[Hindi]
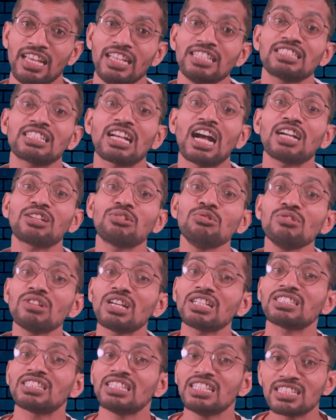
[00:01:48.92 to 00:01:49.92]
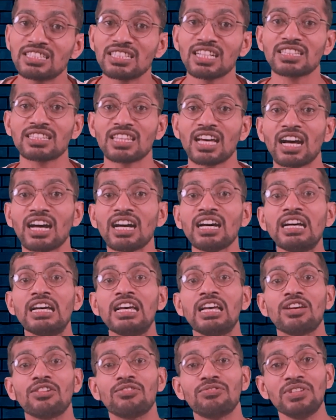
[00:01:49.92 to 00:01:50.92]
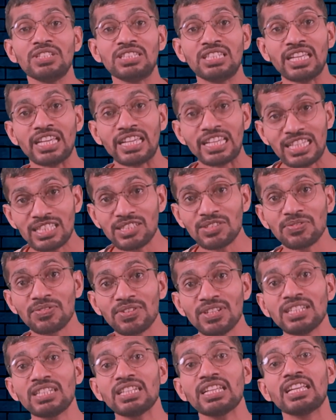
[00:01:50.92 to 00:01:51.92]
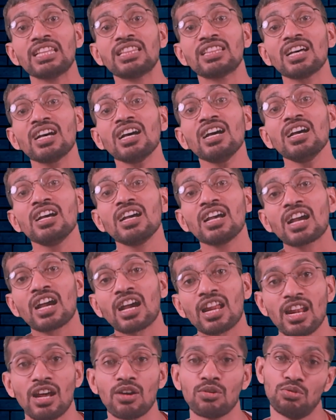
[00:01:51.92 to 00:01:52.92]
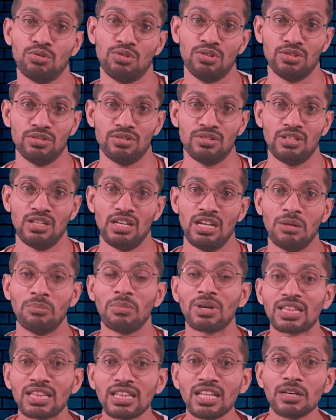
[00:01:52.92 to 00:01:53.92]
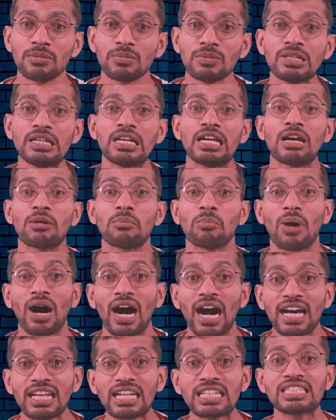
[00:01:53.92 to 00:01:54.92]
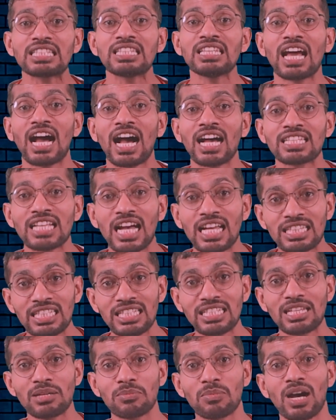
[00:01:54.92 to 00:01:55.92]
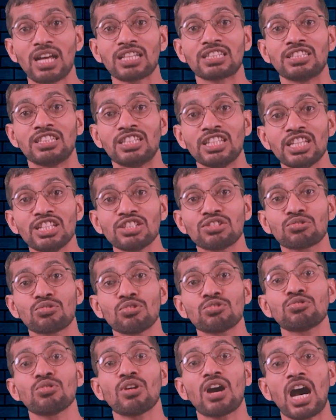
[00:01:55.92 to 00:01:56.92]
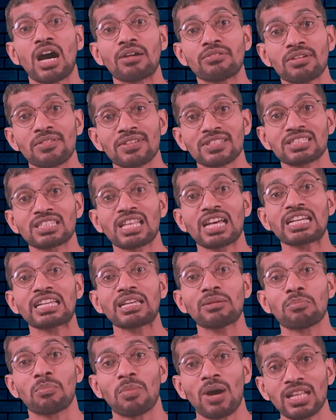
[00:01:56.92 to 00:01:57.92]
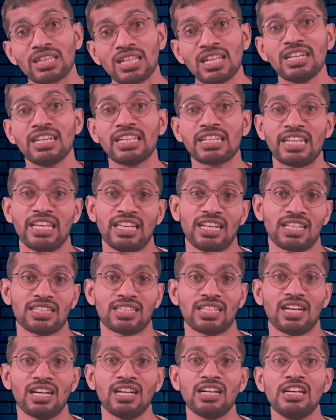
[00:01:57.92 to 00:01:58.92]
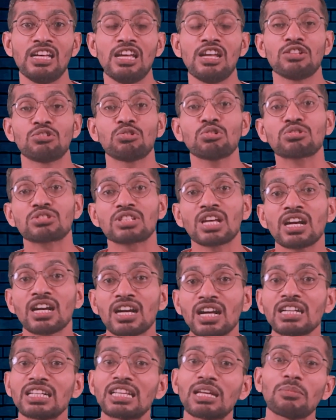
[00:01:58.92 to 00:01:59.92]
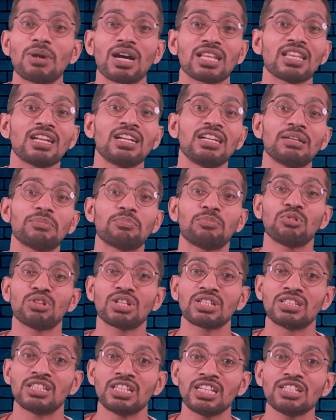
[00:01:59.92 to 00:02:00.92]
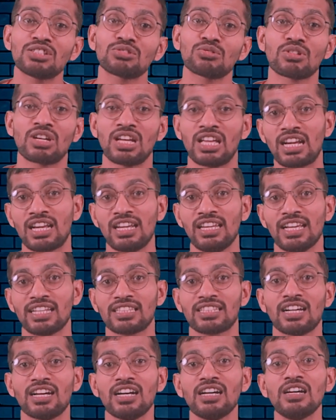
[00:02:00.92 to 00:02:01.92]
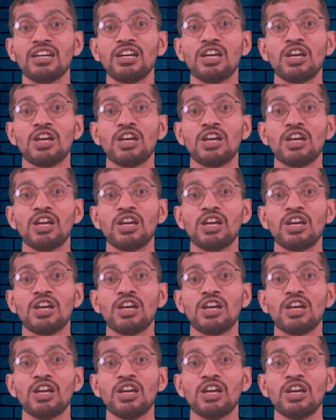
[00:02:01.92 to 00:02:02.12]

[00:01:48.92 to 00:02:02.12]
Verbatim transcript: इस कार्टून का शीर्षक था विद हिज फिट इन द क्लाउड मतलब भारत की आज़ादी के बाद देश को जो अव्यवस्था के बादल ने घेरा था जो संकट के बादल ने पूरे देश को घेर लिया था